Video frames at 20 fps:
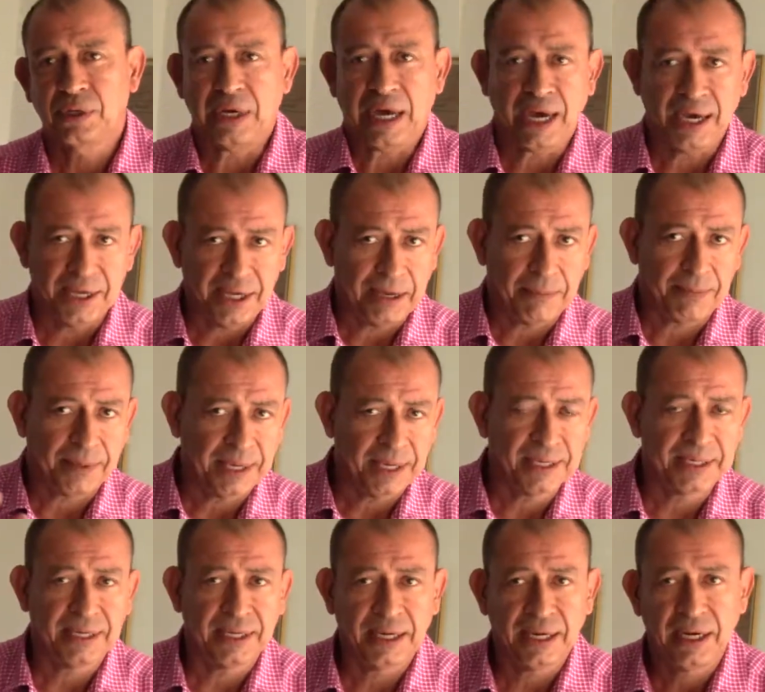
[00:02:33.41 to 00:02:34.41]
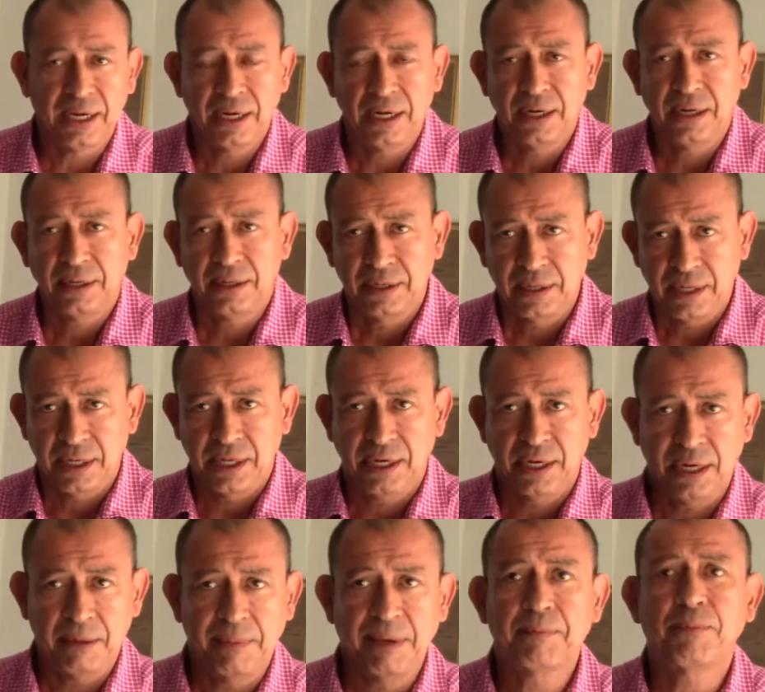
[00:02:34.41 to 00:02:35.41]
ahí aparece
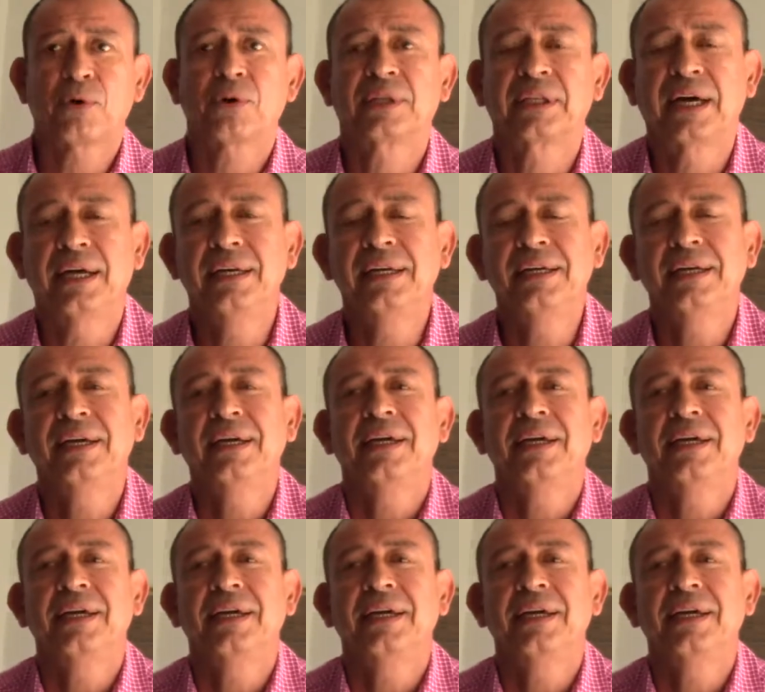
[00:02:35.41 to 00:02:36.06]
en, mi portal